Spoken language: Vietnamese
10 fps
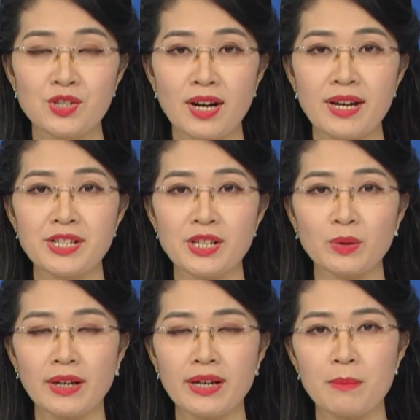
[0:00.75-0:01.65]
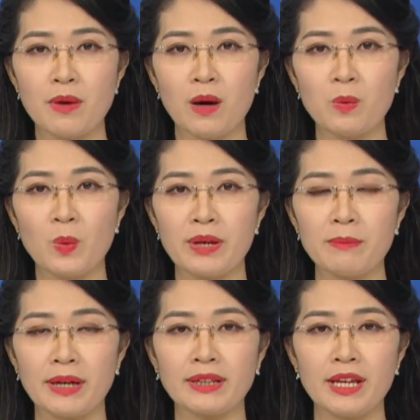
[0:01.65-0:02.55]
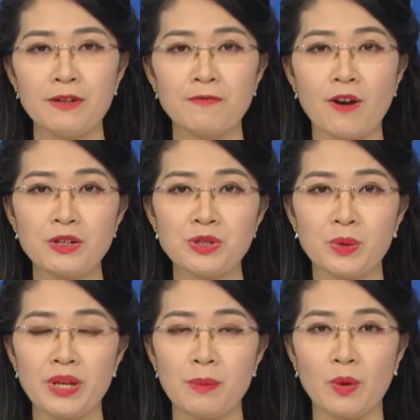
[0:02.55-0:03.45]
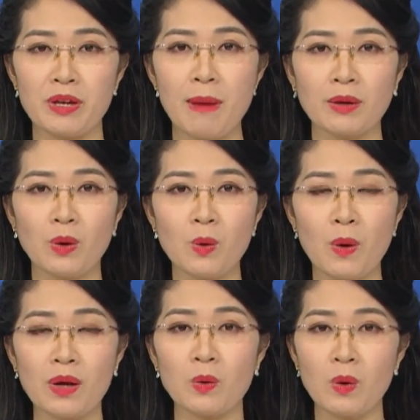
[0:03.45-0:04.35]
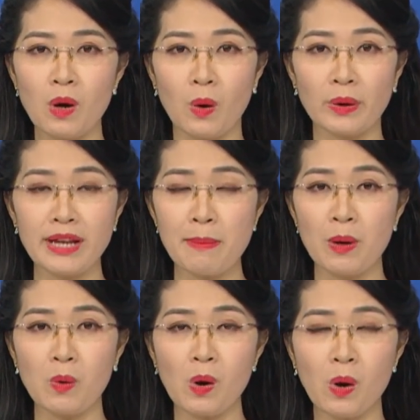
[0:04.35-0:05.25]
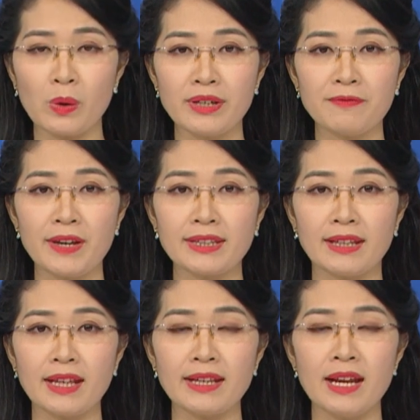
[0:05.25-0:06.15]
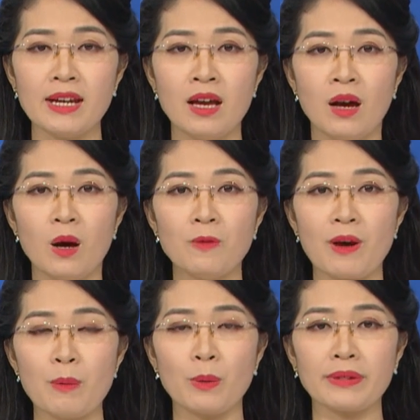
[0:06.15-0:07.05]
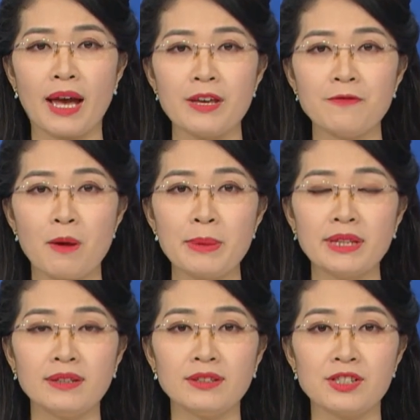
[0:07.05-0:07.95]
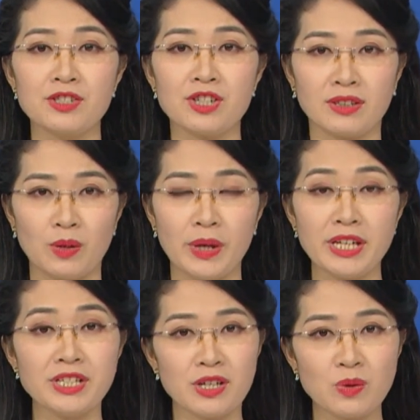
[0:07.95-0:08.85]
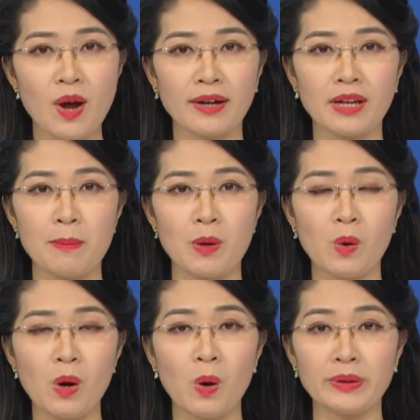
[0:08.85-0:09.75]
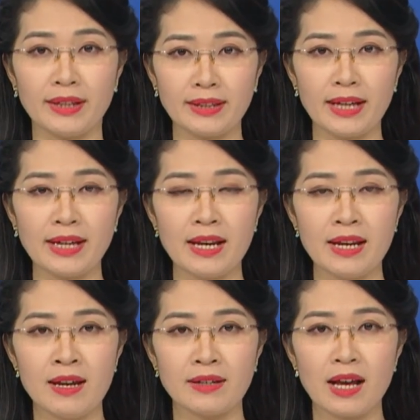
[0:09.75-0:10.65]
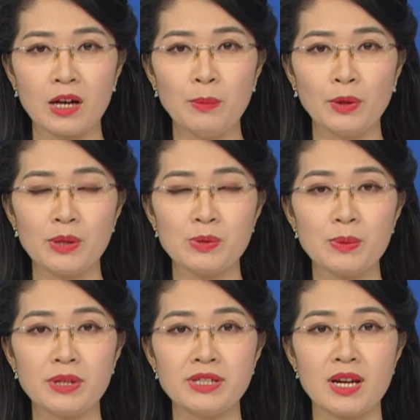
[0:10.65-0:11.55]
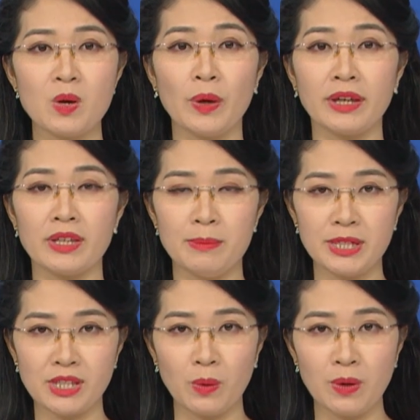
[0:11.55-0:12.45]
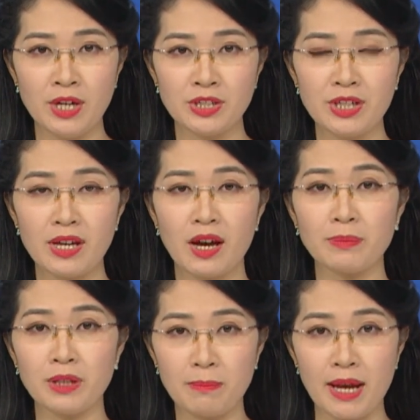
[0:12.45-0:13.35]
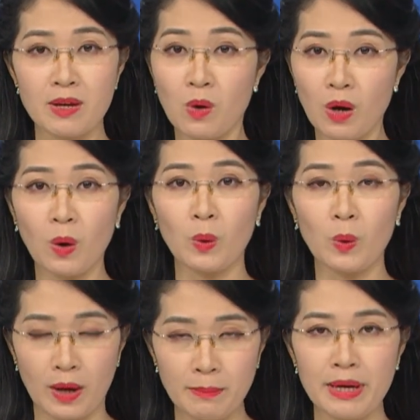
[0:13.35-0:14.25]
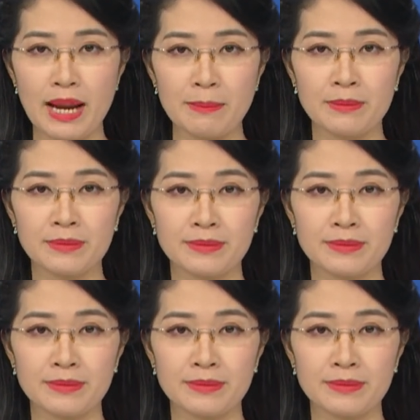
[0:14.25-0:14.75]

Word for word: Sáng ngày sáu tháng năm, ông Nguyễn Văn Tiến, Phó Chủ nhiệm Ủy ban Đối ngoại của Quốc hội, đại biểu Quốc hội đơn vị tỉnh Tây Ninh, ông Phạm Hùng Thái, Phó Bí thư Thường trực Tỉnh ủy, Trưởng đoàn đại biểu Quốc hội tỉnh Tây Ninh đã có buổi tiếp xúc cử tri huyện Dương Minh Châu trước kỳ họp thứ bảy Quốc hội khóa mười lăm.